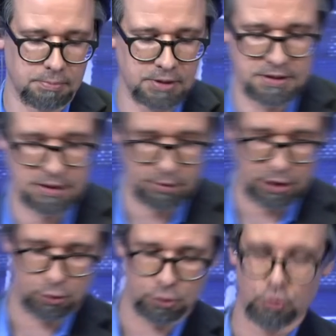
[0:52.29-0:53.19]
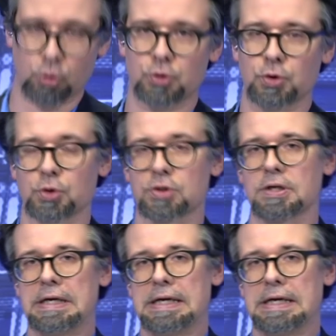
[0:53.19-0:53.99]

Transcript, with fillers: ähm, das ist aber natürlich ein Luxus,